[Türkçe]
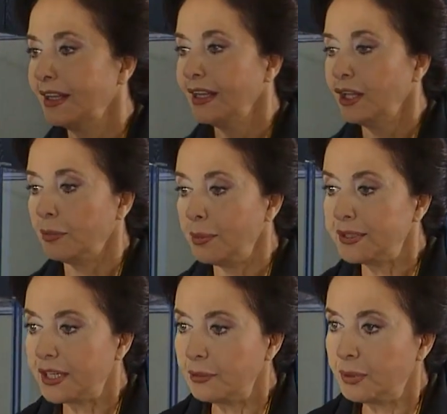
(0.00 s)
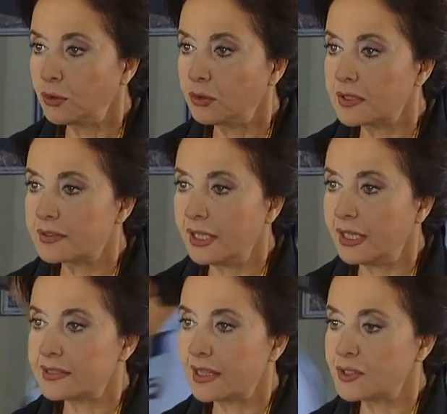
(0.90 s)
Buyurun. Mehmet Ali Bey'in odası
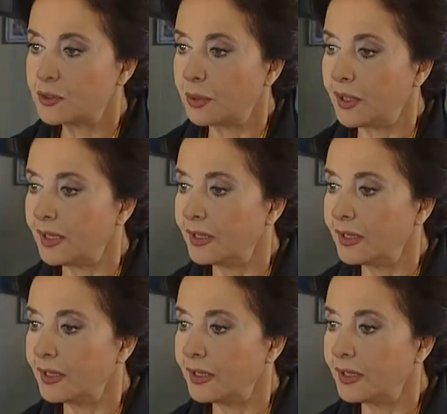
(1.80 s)
neresi acaba?